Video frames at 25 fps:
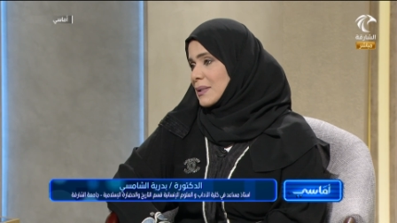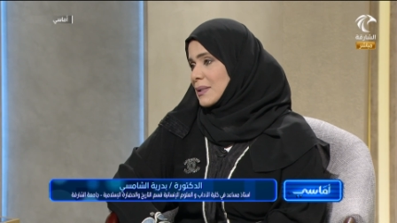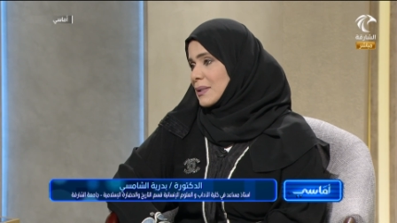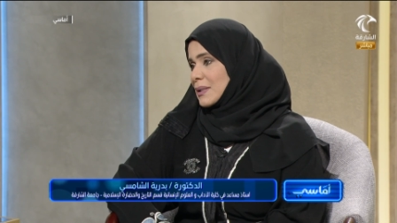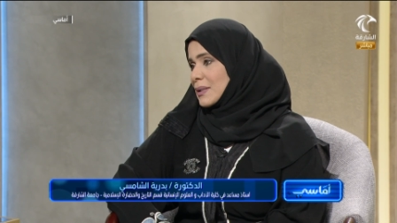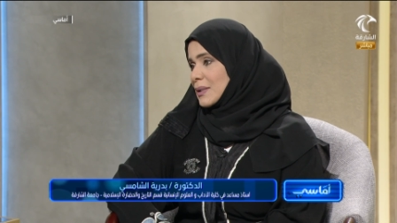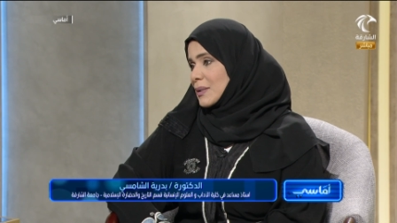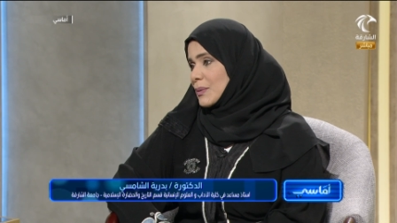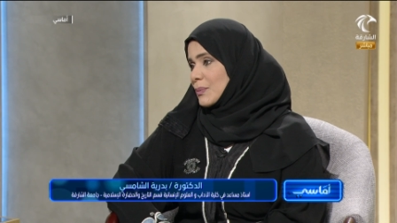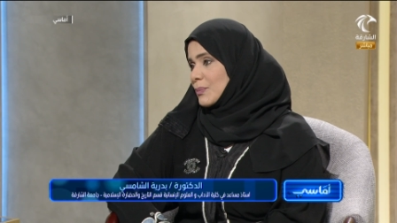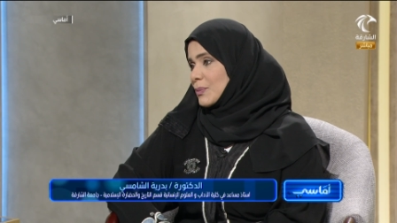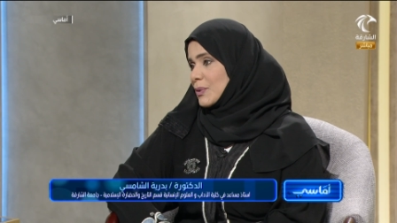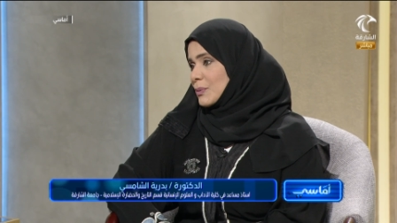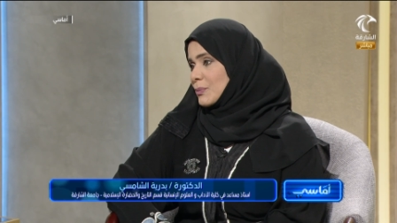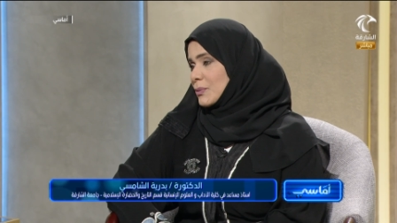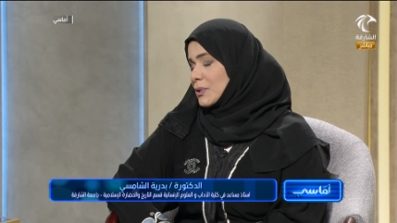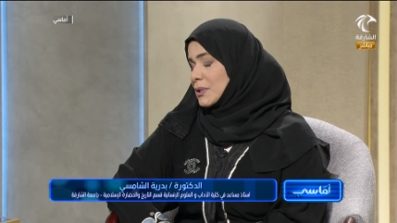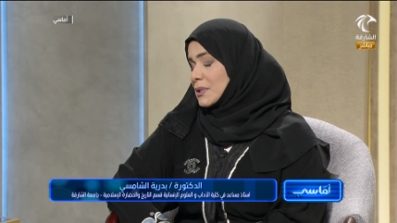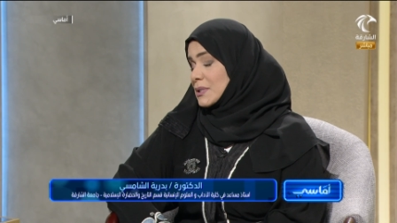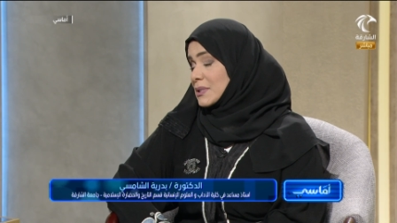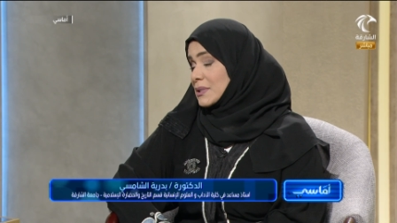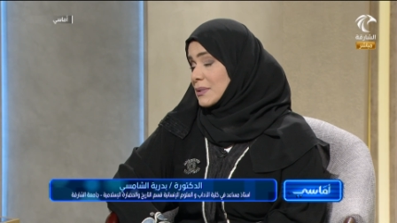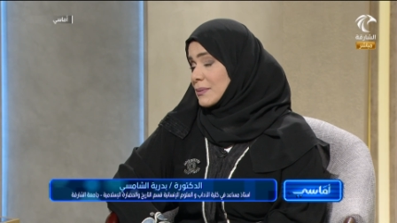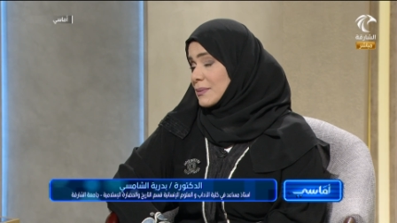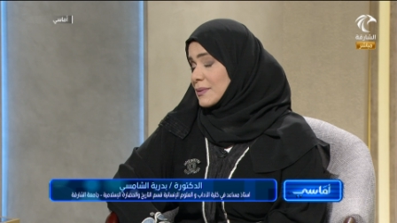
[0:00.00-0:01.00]
آه،
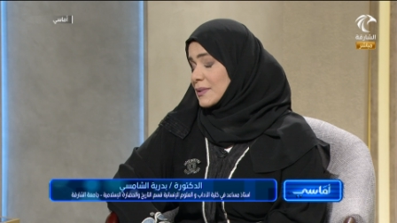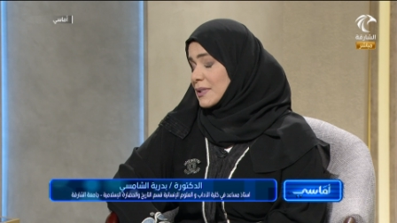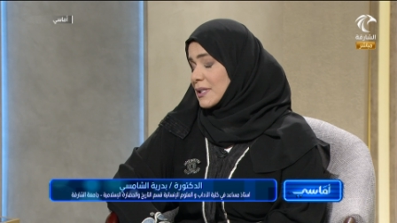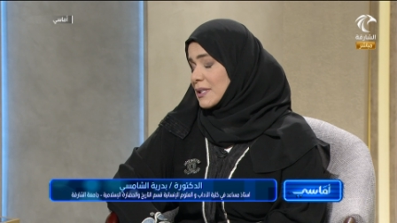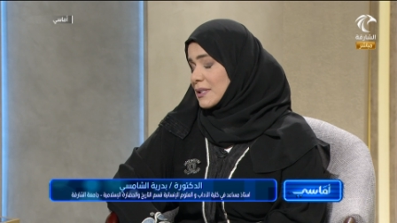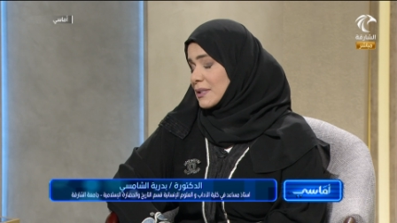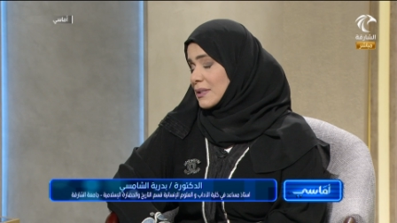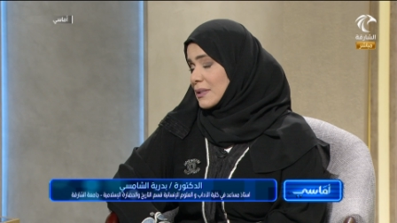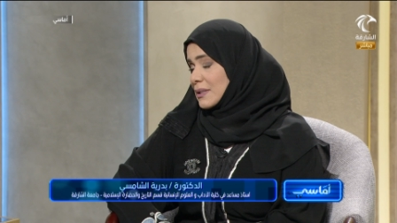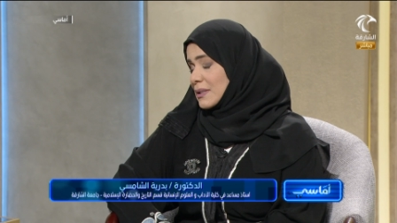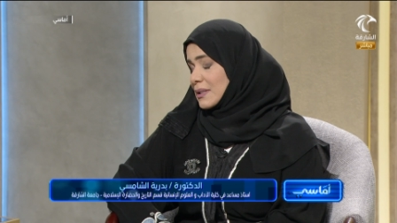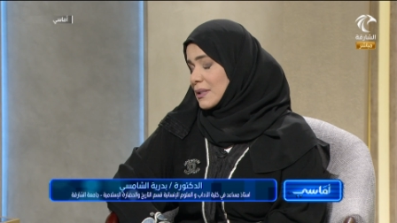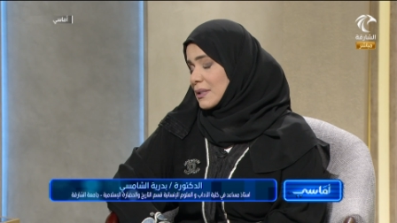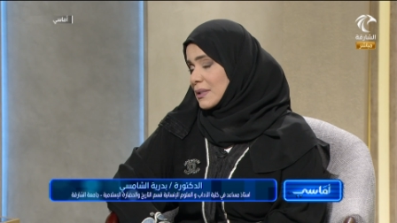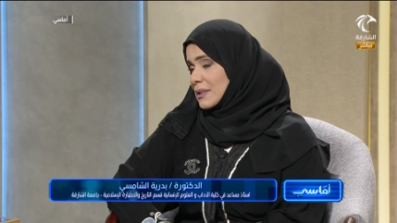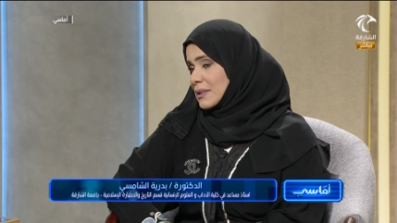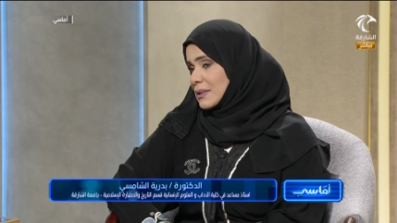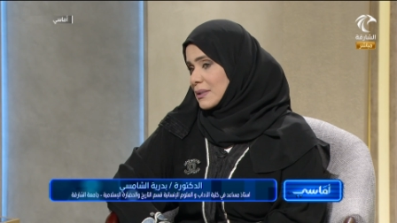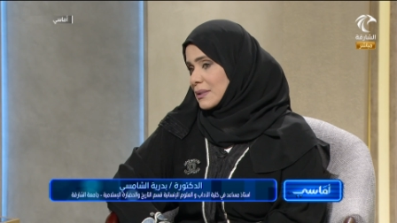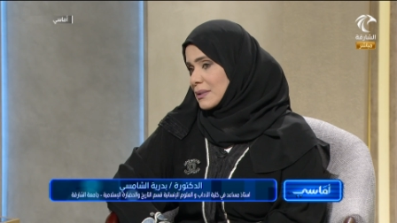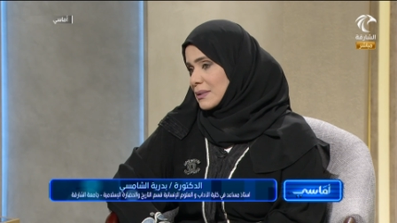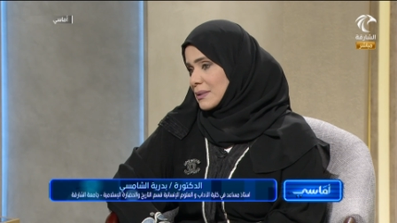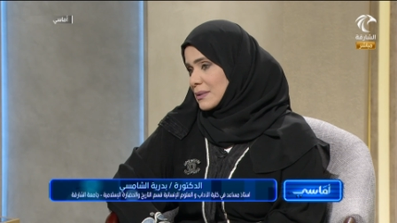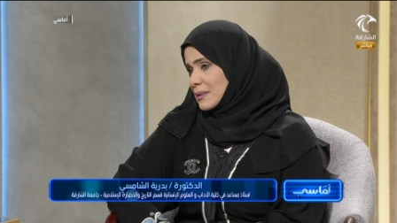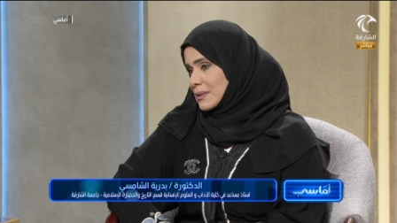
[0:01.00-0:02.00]
بمناسبه هذه
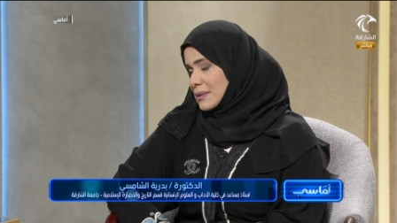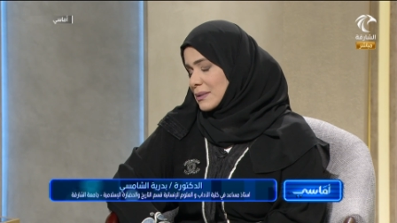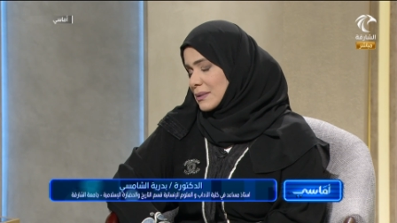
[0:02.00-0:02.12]
هذه